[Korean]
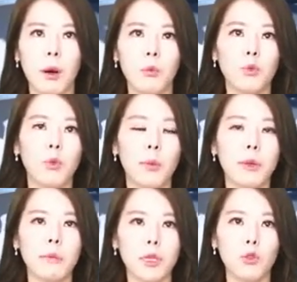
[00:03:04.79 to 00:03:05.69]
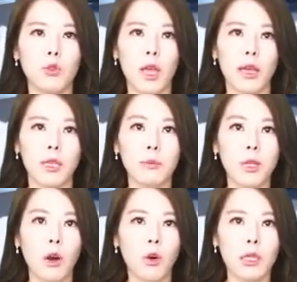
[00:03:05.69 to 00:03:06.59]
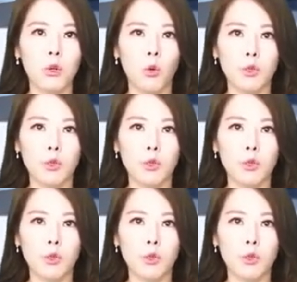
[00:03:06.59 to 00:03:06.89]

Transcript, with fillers: 법무법인 민후의 김경환,